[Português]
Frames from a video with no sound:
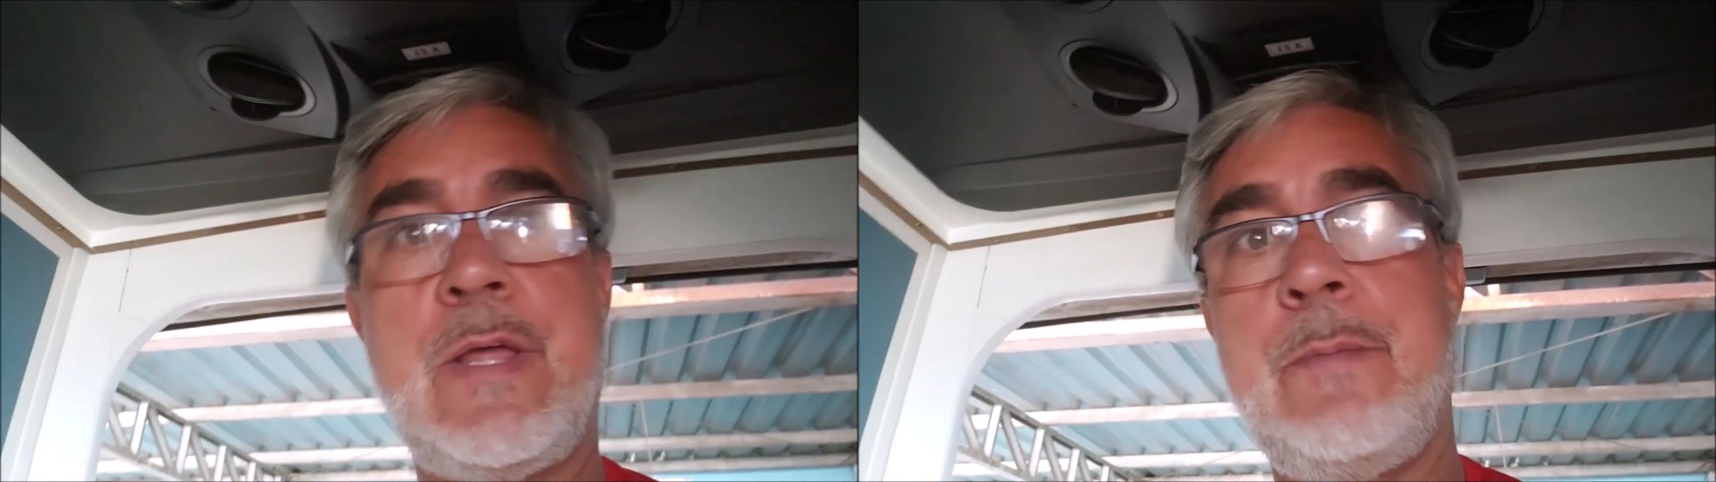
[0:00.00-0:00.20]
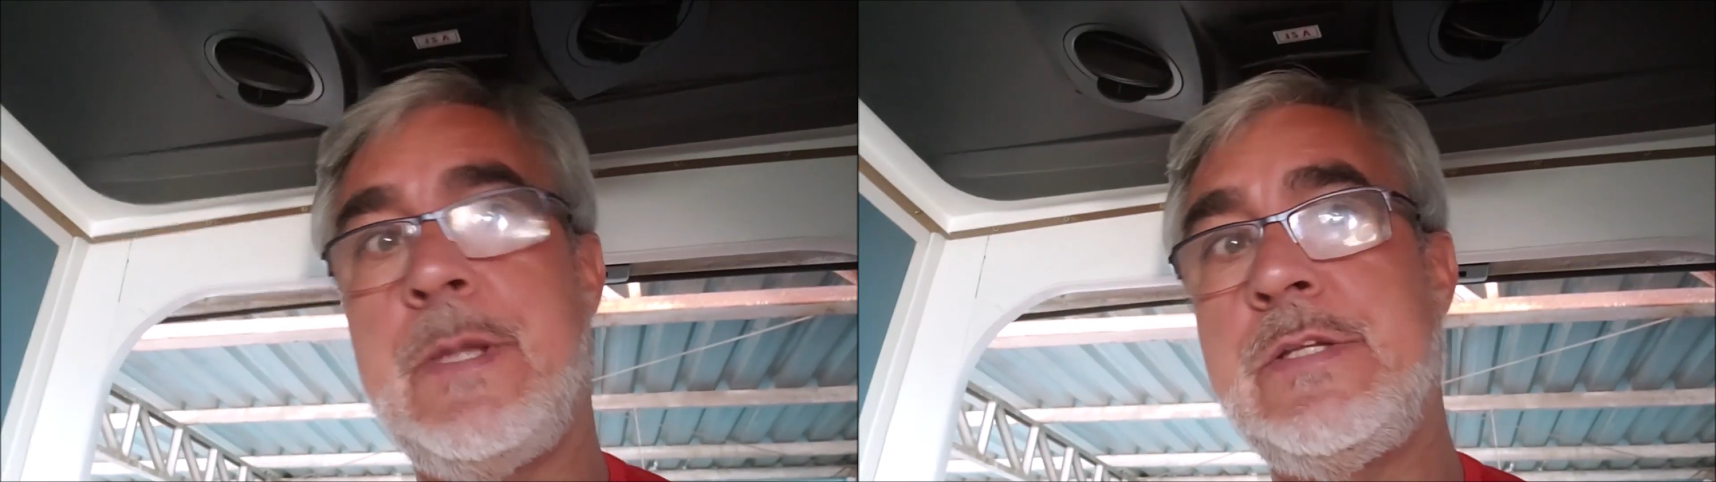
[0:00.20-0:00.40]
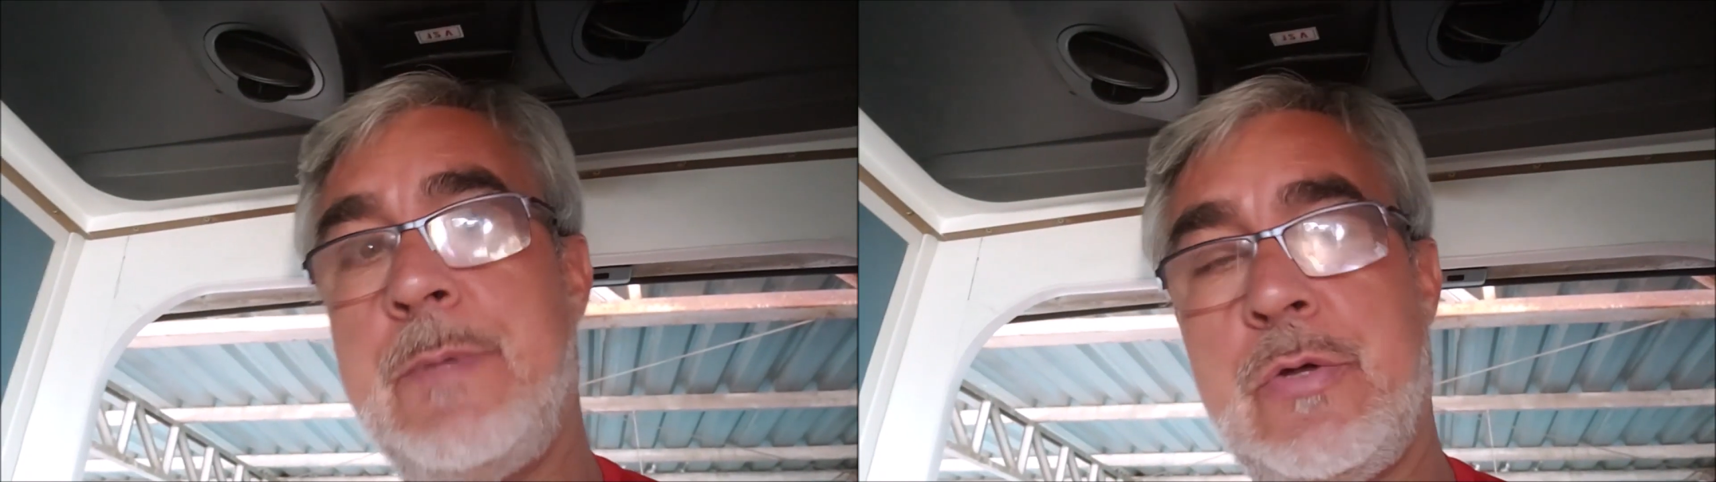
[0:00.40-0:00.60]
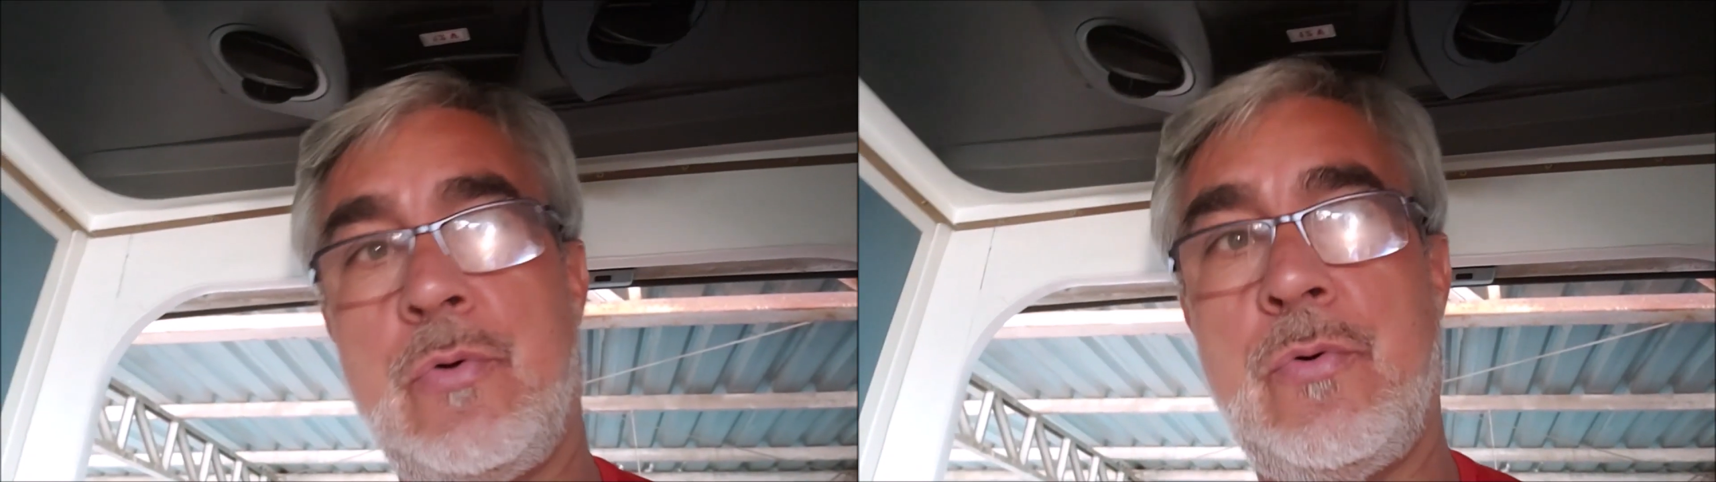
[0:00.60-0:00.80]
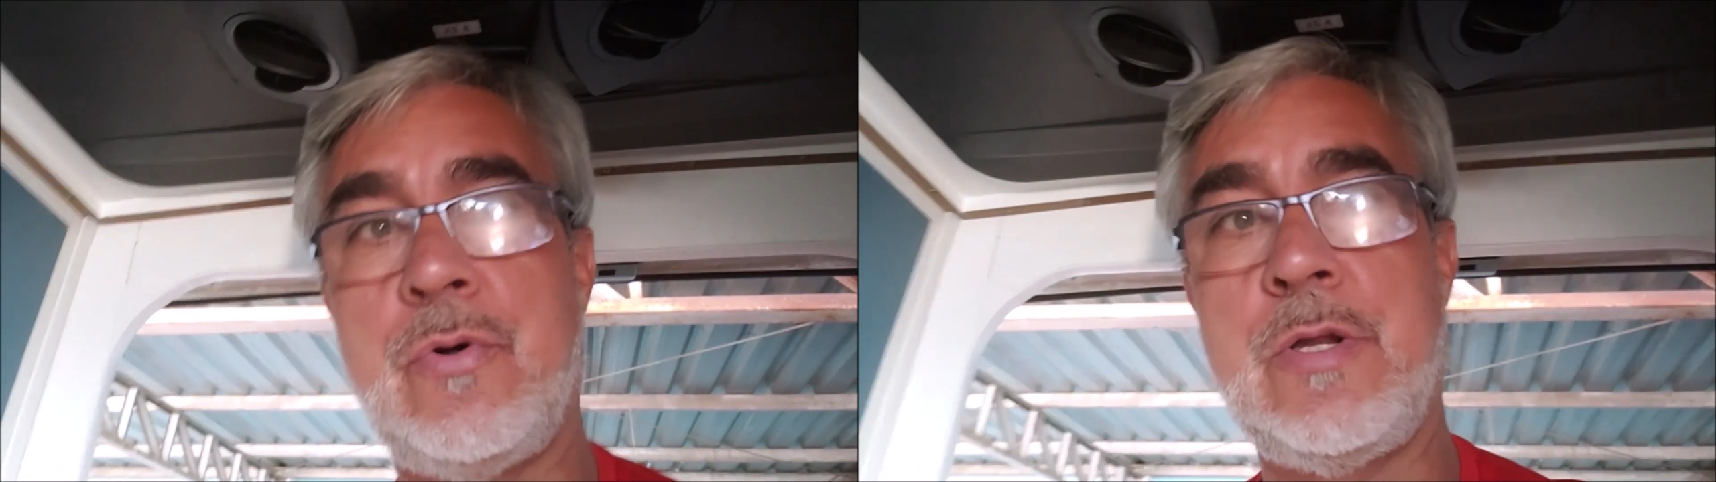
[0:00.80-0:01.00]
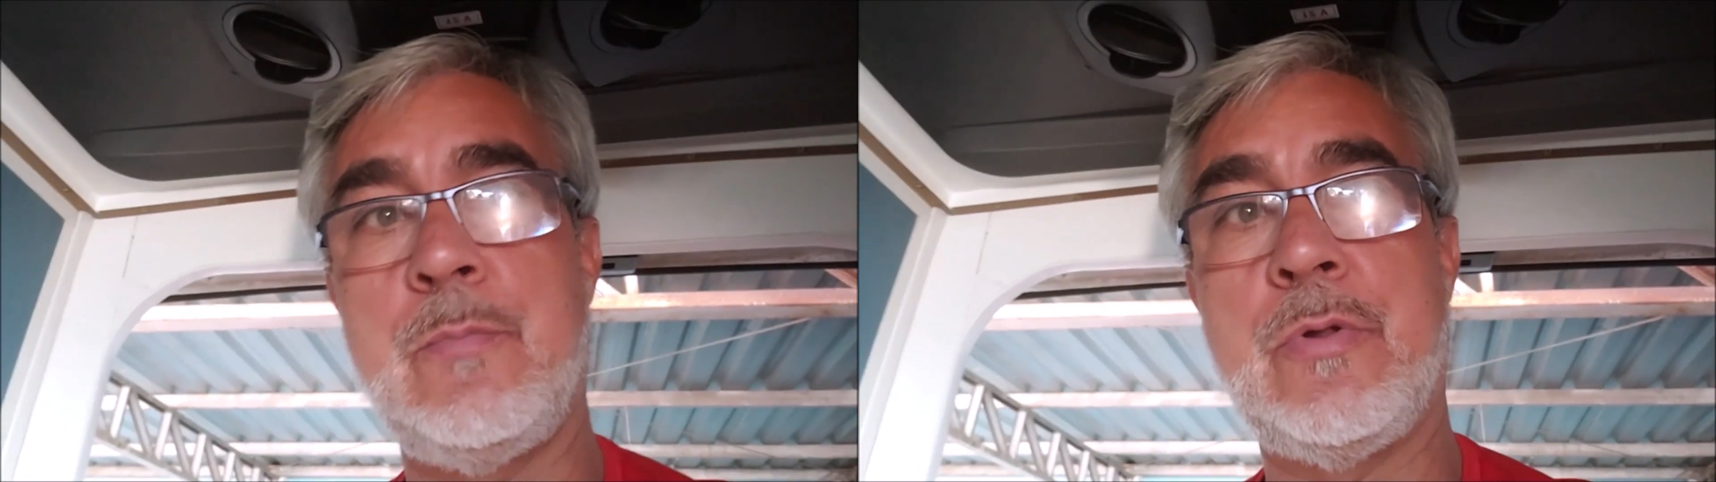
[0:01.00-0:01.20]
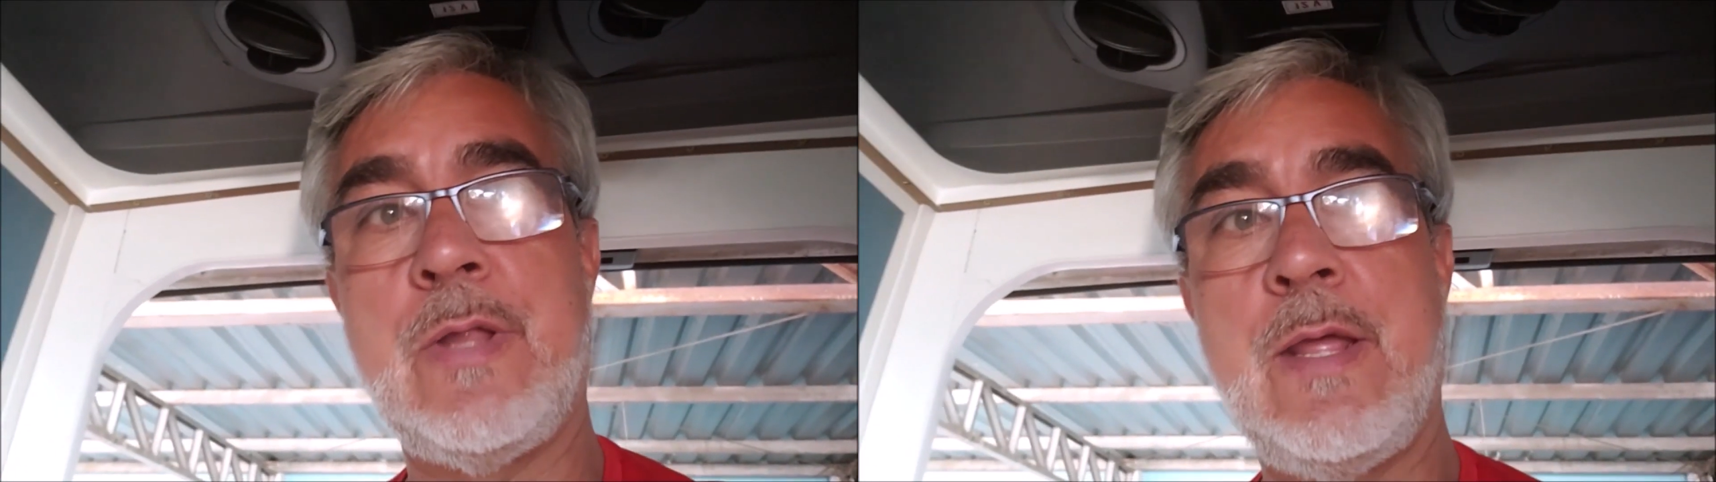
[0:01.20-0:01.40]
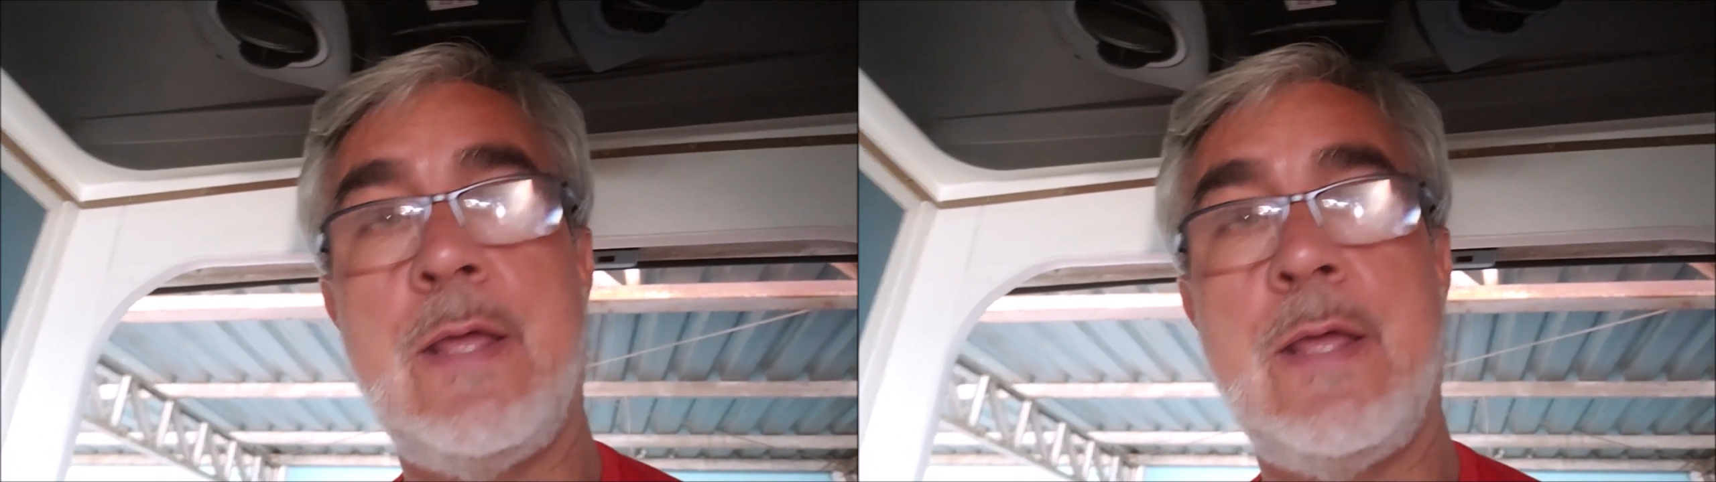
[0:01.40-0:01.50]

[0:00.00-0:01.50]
de repente micro-ônibus.